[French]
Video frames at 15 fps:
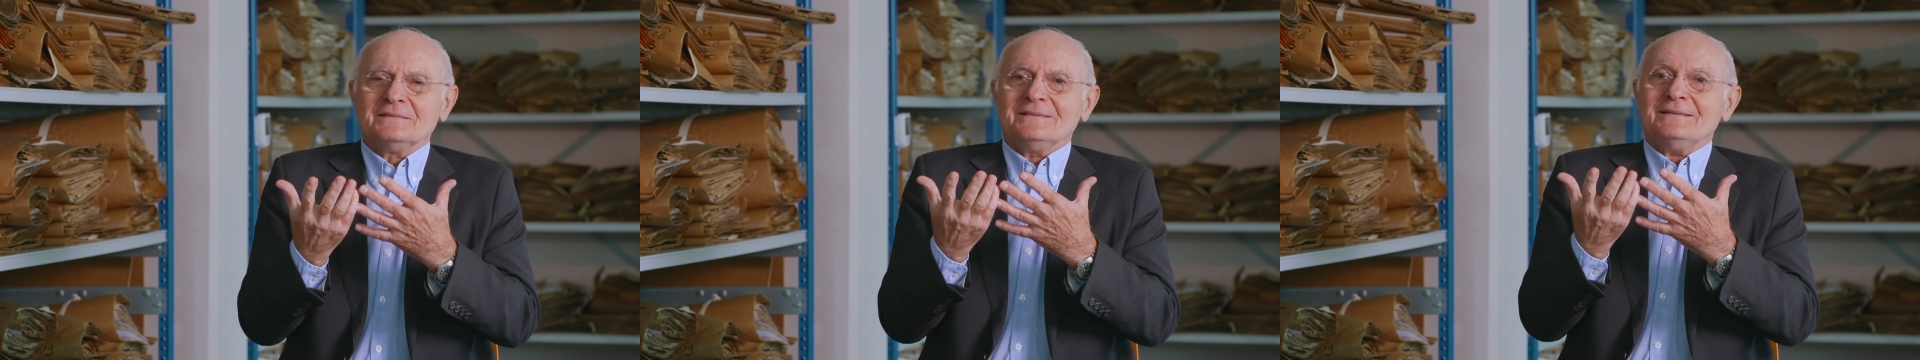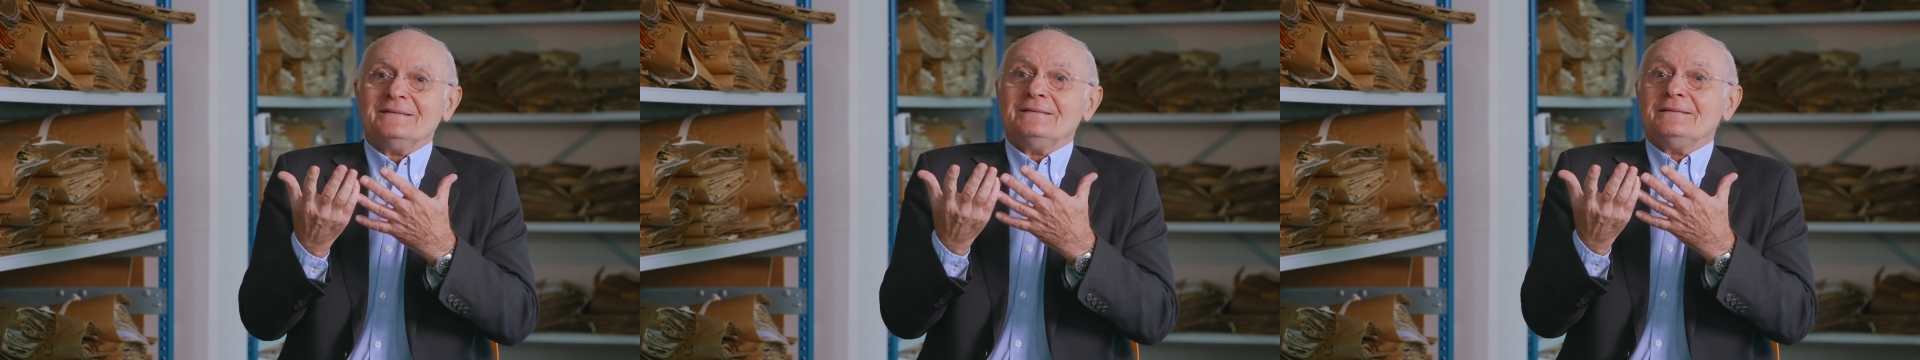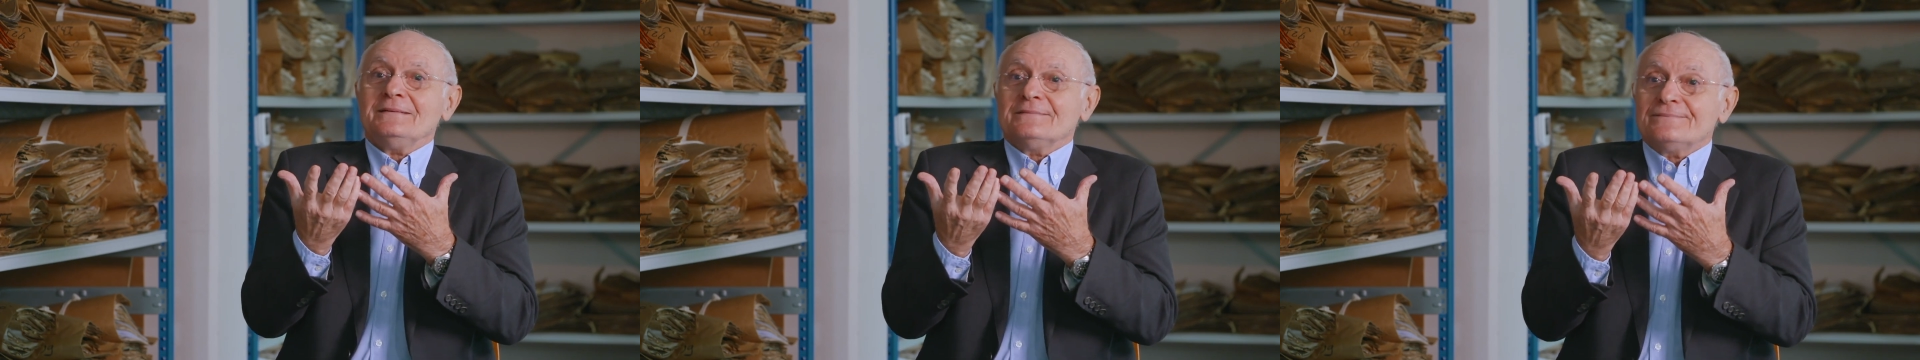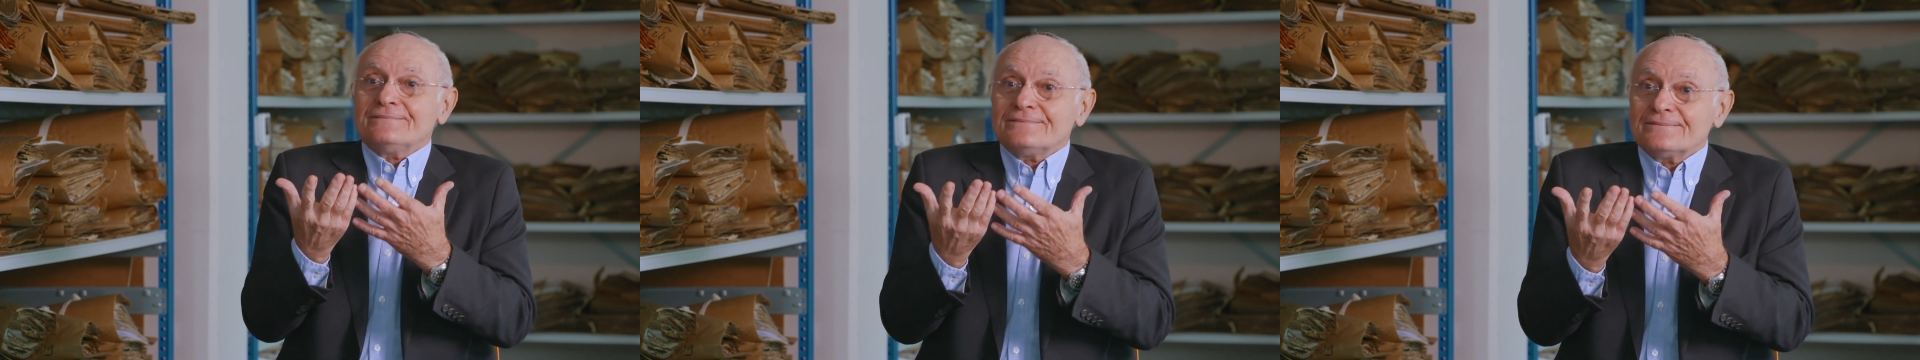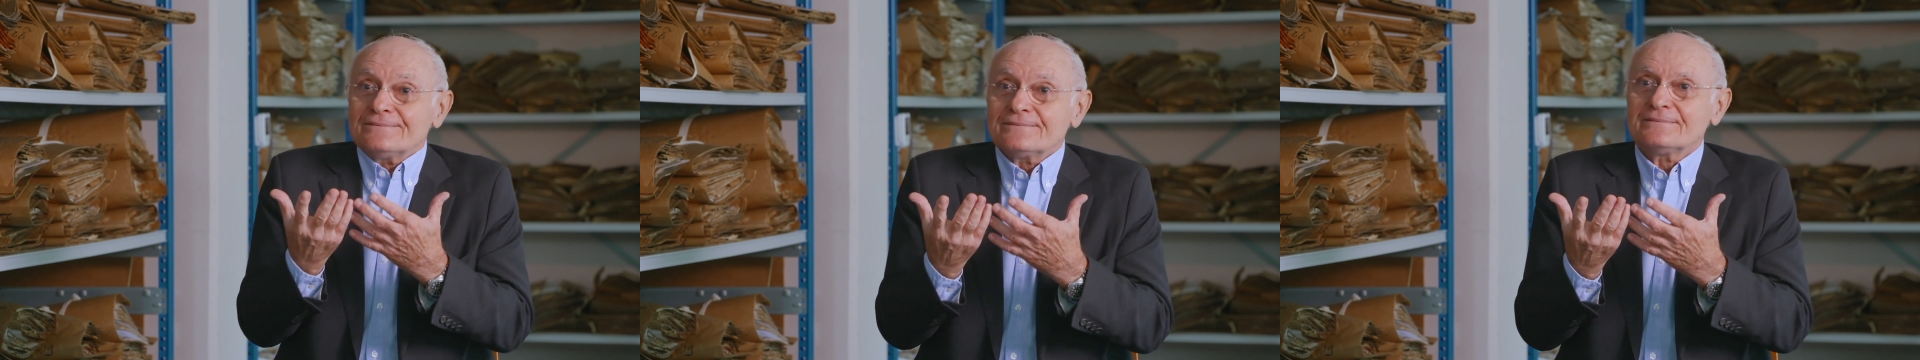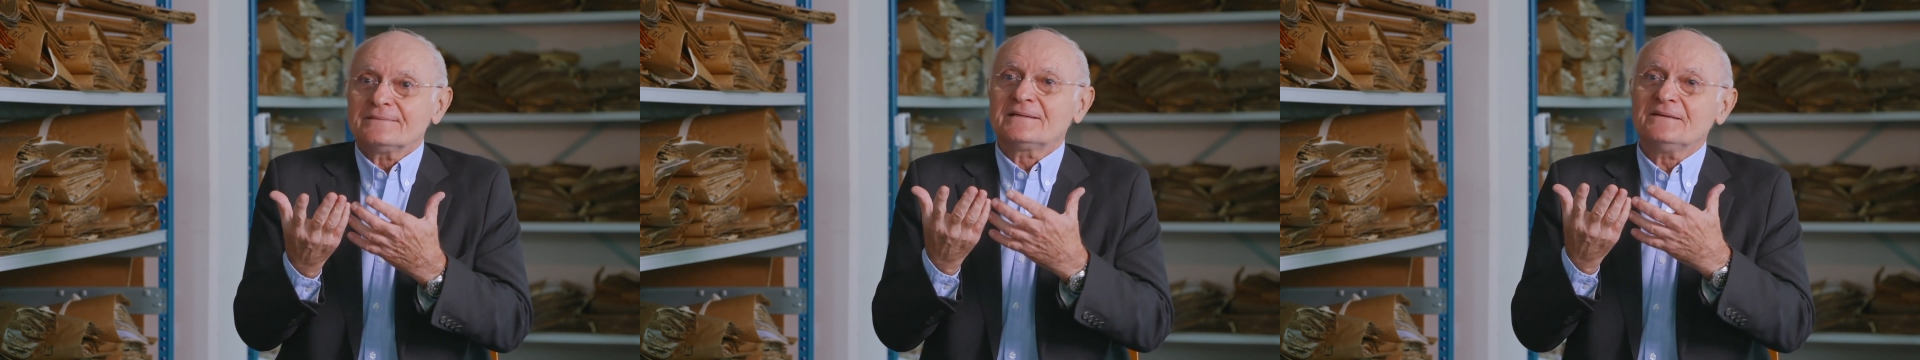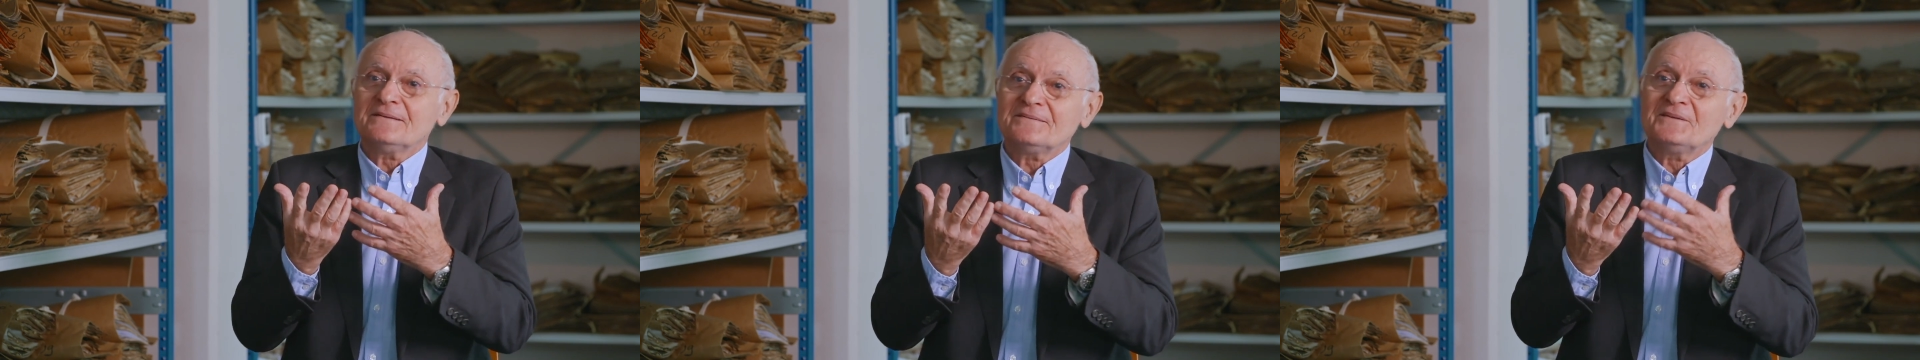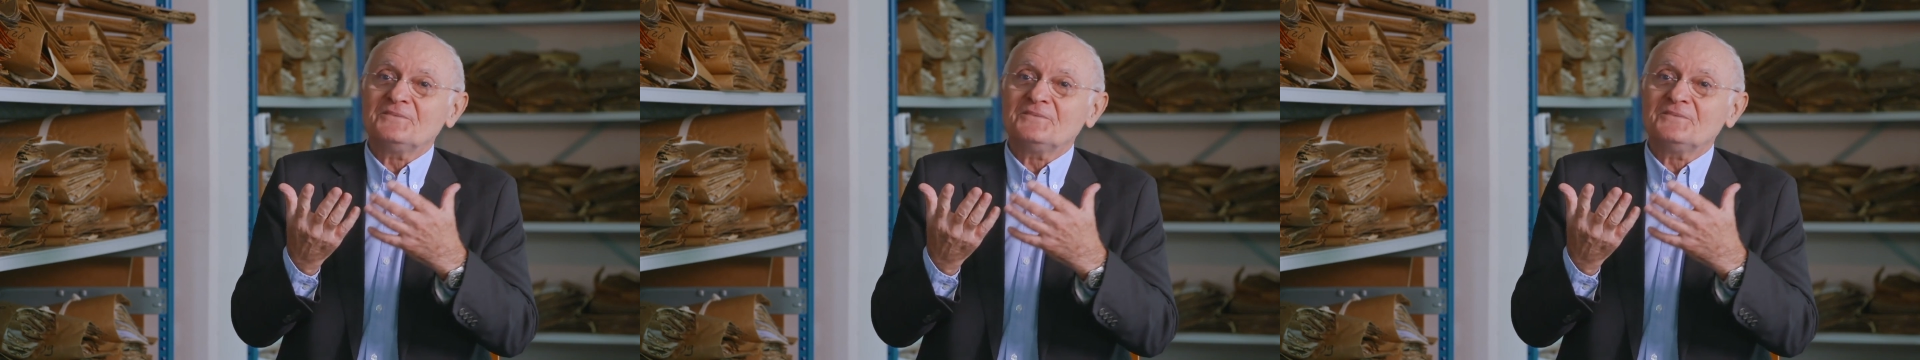Et qu'est-ce